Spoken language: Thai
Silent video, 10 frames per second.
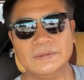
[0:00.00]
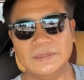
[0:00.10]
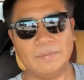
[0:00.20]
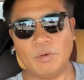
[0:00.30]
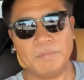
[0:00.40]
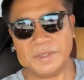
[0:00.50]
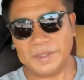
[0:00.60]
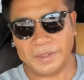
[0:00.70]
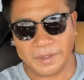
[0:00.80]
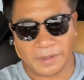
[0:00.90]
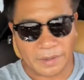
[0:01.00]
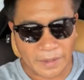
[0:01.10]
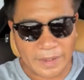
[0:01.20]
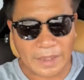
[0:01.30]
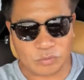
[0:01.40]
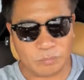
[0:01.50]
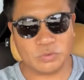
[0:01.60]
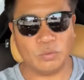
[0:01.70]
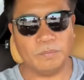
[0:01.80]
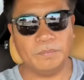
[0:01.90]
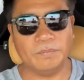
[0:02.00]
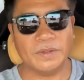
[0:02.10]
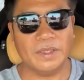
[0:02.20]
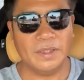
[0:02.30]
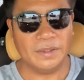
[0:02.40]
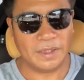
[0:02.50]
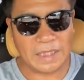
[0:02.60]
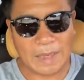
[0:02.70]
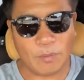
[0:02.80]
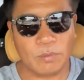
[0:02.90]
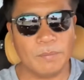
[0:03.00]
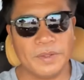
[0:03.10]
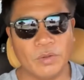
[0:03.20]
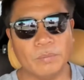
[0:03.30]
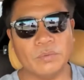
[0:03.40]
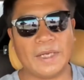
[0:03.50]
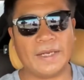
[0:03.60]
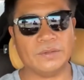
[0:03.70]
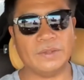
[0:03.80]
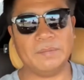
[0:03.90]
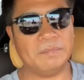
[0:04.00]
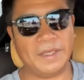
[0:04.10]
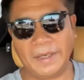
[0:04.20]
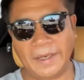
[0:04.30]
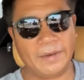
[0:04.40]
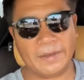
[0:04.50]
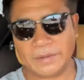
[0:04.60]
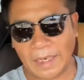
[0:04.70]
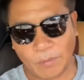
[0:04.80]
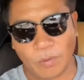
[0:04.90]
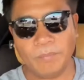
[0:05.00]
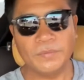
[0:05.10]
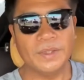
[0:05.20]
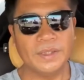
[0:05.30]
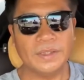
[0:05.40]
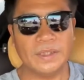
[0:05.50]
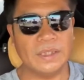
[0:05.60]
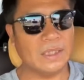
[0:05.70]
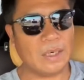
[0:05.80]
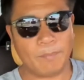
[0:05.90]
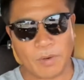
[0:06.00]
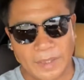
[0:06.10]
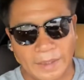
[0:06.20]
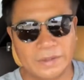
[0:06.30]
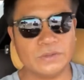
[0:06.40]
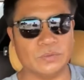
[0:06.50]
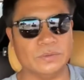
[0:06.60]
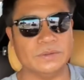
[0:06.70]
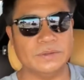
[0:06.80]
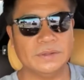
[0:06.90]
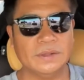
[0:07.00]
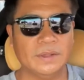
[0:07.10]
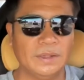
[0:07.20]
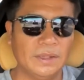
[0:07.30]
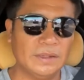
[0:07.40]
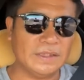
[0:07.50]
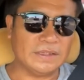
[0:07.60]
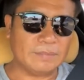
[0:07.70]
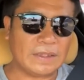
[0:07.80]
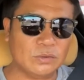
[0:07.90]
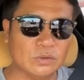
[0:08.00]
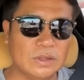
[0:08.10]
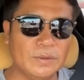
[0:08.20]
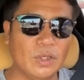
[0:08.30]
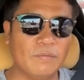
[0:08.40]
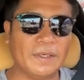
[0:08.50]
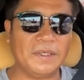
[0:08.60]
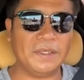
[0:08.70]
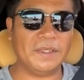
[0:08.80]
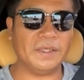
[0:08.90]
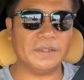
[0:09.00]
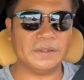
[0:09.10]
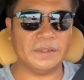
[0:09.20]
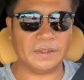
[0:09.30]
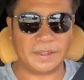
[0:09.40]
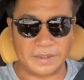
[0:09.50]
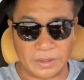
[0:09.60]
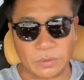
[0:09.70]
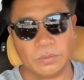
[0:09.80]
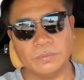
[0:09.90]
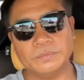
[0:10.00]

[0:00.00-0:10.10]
นะ ผมมีไร่นาสมผสมที่นาผมก็มีครบทุกอย่างตรงนั้นมีแอร์อะไรทุกอย่างครบ คือเราป้องกันที่สุด สิ่งสำคัญสุดคือพี่น้องวันนี้คือจิตจะตก